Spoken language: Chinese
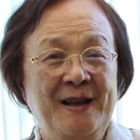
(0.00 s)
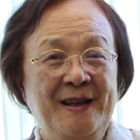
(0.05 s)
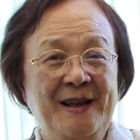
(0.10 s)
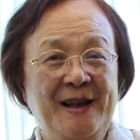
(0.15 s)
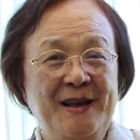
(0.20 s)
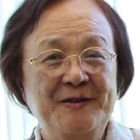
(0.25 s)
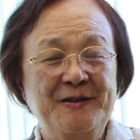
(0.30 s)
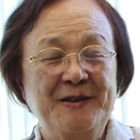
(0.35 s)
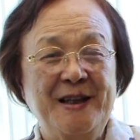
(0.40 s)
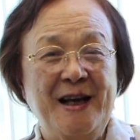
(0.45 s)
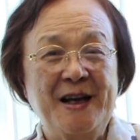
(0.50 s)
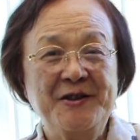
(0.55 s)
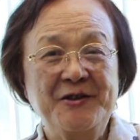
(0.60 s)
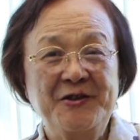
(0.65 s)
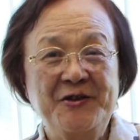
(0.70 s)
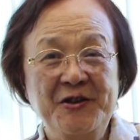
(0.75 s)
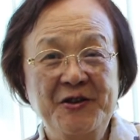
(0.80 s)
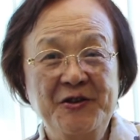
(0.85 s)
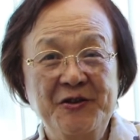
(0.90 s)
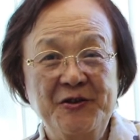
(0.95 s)
但是他
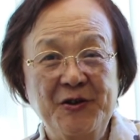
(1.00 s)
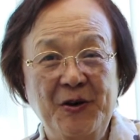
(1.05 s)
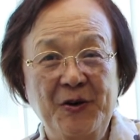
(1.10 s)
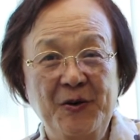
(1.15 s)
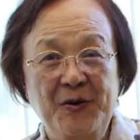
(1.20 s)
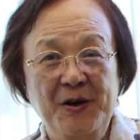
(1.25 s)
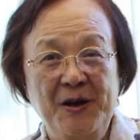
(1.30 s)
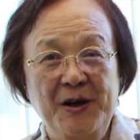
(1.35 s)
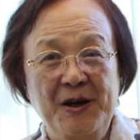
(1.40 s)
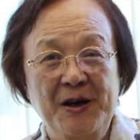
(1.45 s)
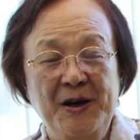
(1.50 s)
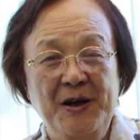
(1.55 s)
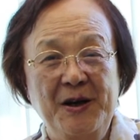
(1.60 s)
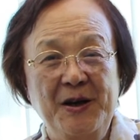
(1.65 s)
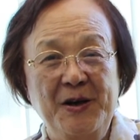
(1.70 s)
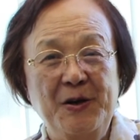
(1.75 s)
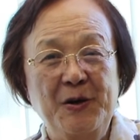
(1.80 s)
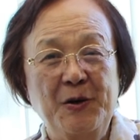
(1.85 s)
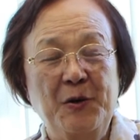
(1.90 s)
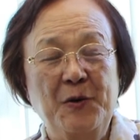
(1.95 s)
心中
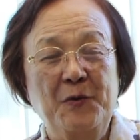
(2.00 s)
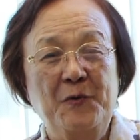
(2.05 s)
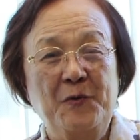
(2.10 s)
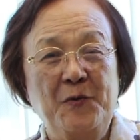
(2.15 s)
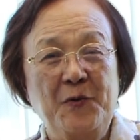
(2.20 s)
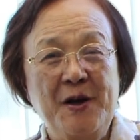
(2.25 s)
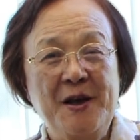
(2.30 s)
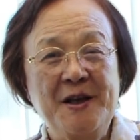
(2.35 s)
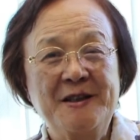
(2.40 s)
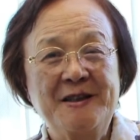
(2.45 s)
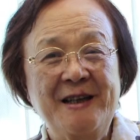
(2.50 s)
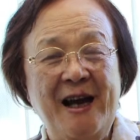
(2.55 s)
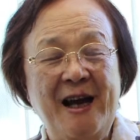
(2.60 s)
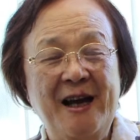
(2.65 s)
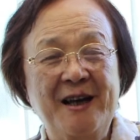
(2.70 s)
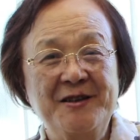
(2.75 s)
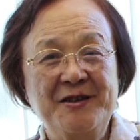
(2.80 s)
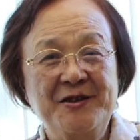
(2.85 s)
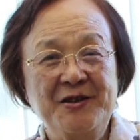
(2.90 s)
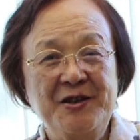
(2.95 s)
有非
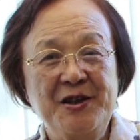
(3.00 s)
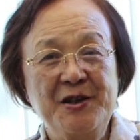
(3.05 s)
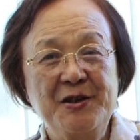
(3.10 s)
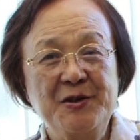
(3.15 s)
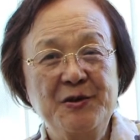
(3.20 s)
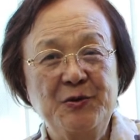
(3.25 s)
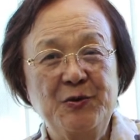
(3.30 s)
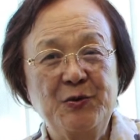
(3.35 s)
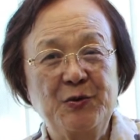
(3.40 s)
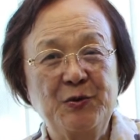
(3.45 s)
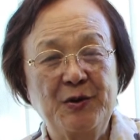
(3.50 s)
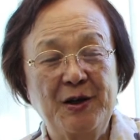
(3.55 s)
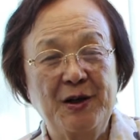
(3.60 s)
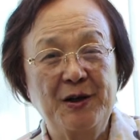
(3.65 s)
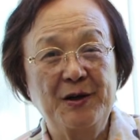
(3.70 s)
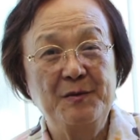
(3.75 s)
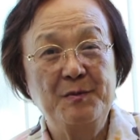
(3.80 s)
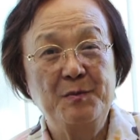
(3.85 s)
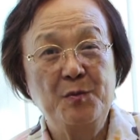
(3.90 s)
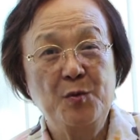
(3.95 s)
常清楚
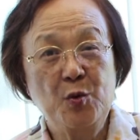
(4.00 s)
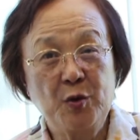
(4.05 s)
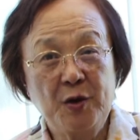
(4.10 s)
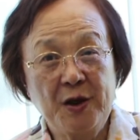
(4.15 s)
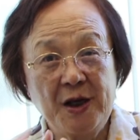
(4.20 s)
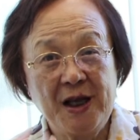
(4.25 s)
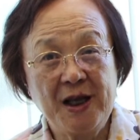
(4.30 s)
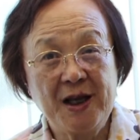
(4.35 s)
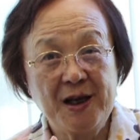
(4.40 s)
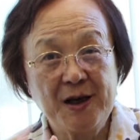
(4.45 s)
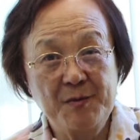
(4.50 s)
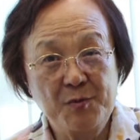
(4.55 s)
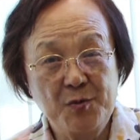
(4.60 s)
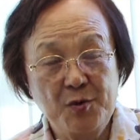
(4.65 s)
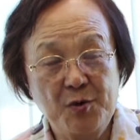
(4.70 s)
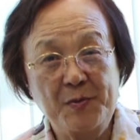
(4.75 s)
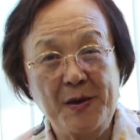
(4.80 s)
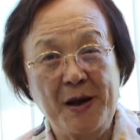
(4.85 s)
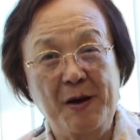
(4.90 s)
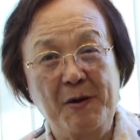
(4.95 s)
的目的跟
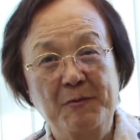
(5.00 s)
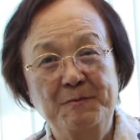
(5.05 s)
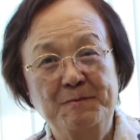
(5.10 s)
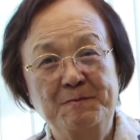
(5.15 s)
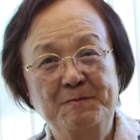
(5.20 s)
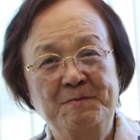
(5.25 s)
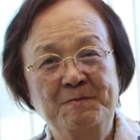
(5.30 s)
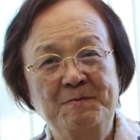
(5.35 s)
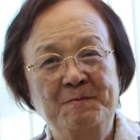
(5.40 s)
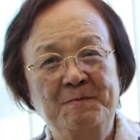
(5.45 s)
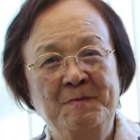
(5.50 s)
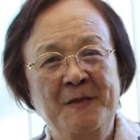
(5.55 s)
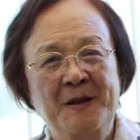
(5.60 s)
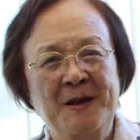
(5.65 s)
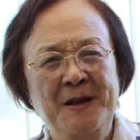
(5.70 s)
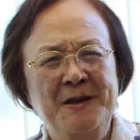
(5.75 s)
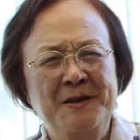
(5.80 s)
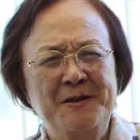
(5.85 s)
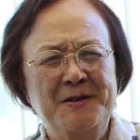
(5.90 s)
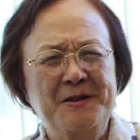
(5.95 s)
目标，
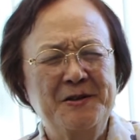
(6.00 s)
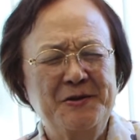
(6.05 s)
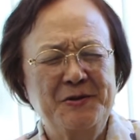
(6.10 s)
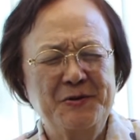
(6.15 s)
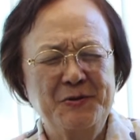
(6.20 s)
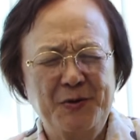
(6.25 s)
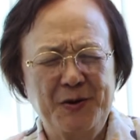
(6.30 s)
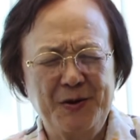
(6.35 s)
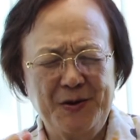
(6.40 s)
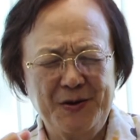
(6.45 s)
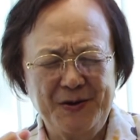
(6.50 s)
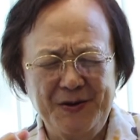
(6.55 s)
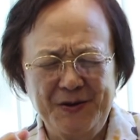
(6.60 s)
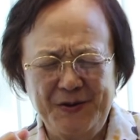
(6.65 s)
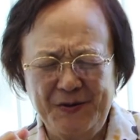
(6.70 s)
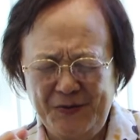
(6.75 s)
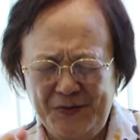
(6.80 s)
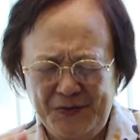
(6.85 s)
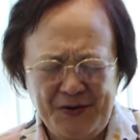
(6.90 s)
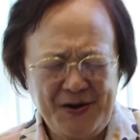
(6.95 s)
这是我。
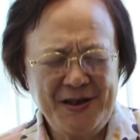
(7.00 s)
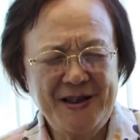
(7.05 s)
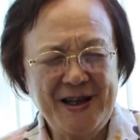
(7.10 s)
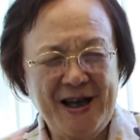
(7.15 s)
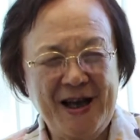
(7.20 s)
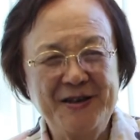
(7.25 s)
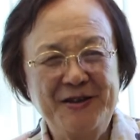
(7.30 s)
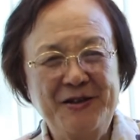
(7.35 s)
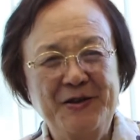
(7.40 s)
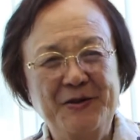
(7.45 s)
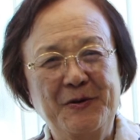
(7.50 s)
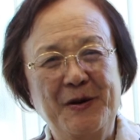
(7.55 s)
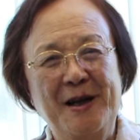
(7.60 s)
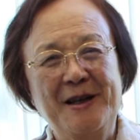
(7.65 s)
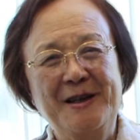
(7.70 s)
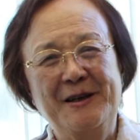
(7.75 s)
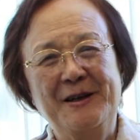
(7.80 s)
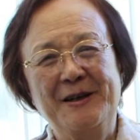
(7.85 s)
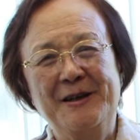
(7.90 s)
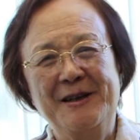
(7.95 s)
非常喜
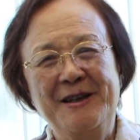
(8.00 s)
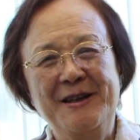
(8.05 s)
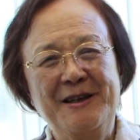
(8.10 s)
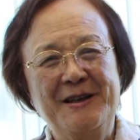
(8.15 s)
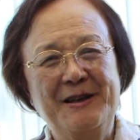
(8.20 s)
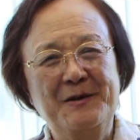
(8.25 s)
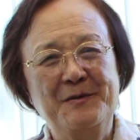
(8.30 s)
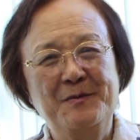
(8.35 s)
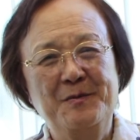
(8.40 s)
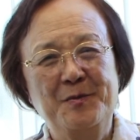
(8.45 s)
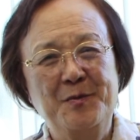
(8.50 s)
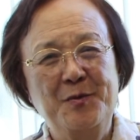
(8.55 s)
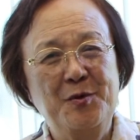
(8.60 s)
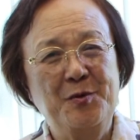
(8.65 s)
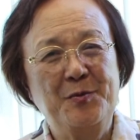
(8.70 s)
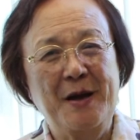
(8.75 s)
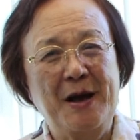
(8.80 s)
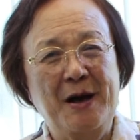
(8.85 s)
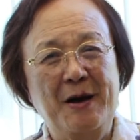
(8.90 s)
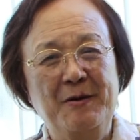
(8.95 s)
欢的一个目
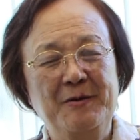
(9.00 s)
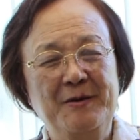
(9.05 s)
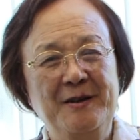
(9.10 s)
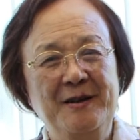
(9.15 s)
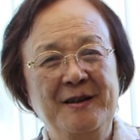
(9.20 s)
标。